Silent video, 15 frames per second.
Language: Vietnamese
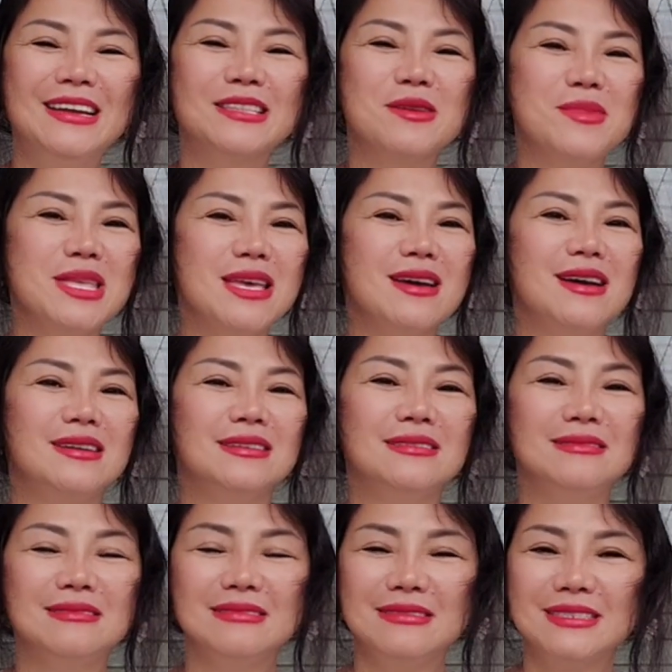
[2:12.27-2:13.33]
thì bây giờ
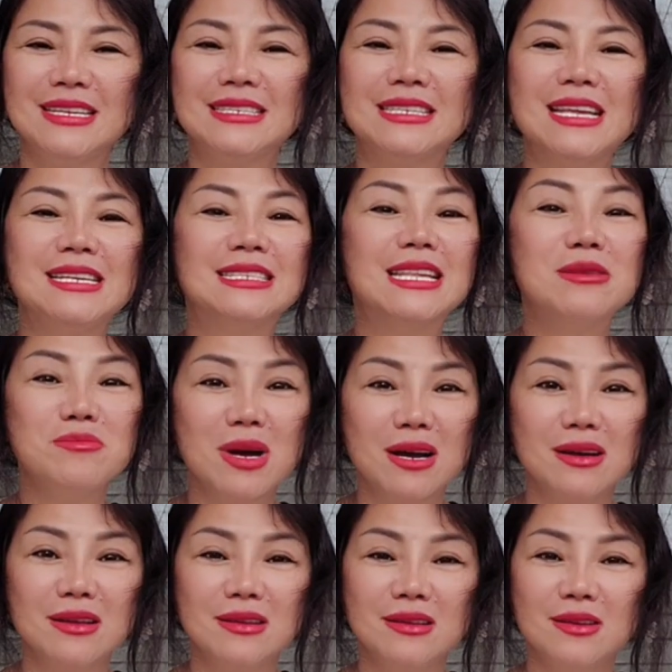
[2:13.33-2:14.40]
CC xin
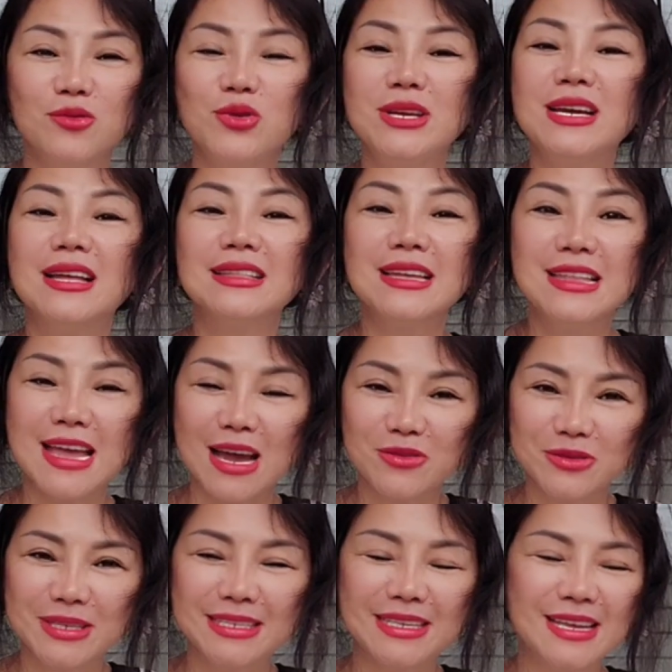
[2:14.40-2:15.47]
mời quý khán thính giả
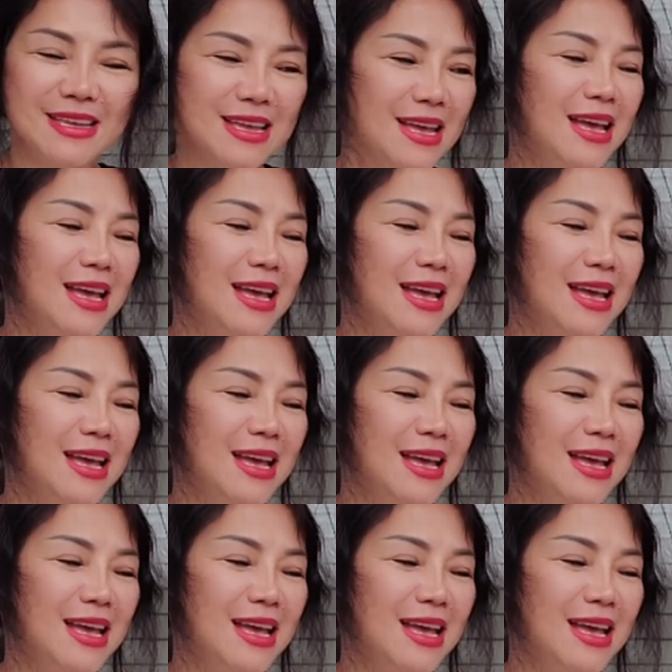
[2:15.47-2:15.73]
của CC